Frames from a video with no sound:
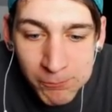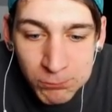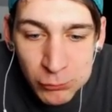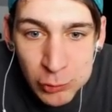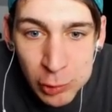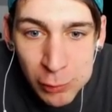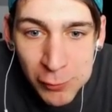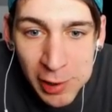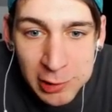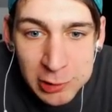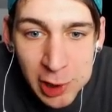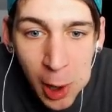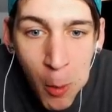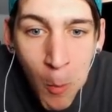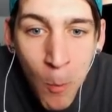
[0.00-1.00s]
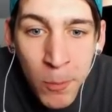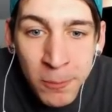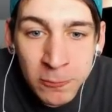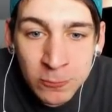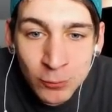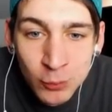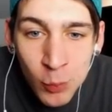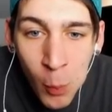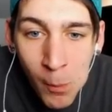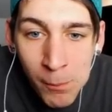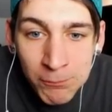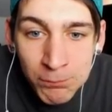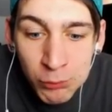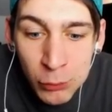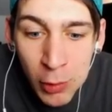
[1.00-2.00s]
Ce l'ho fatta!
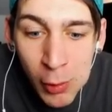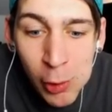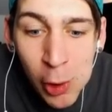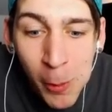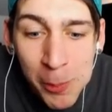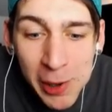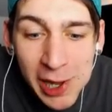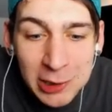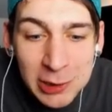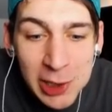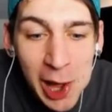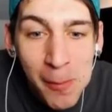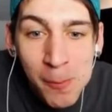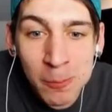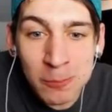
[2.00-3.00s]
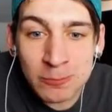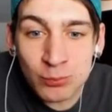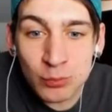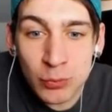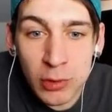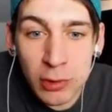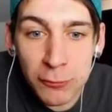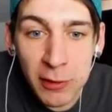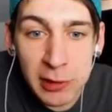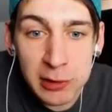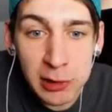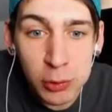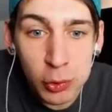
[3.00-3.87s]
L'ho presa! Fa anche